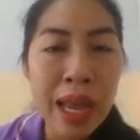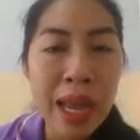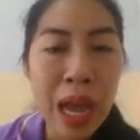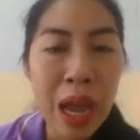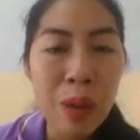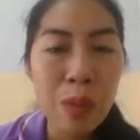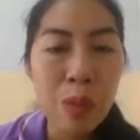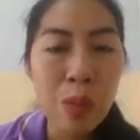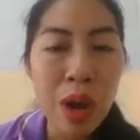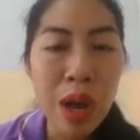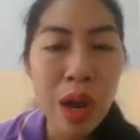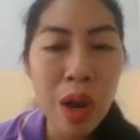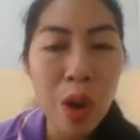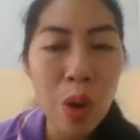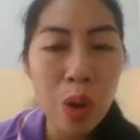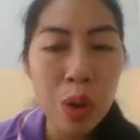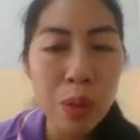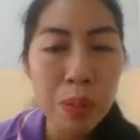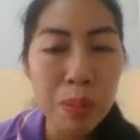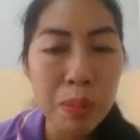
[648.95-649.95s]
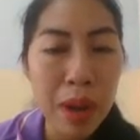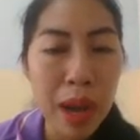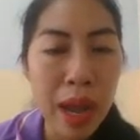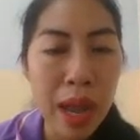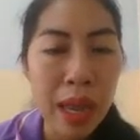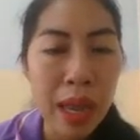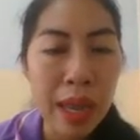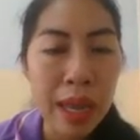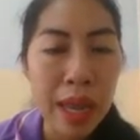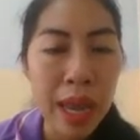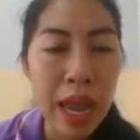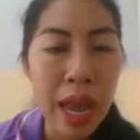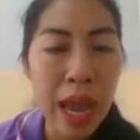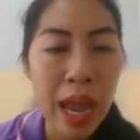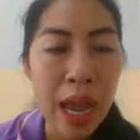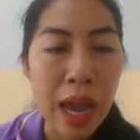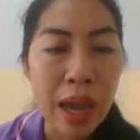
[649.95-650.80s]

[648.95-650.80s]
คำว่า กฎหมายค่ะ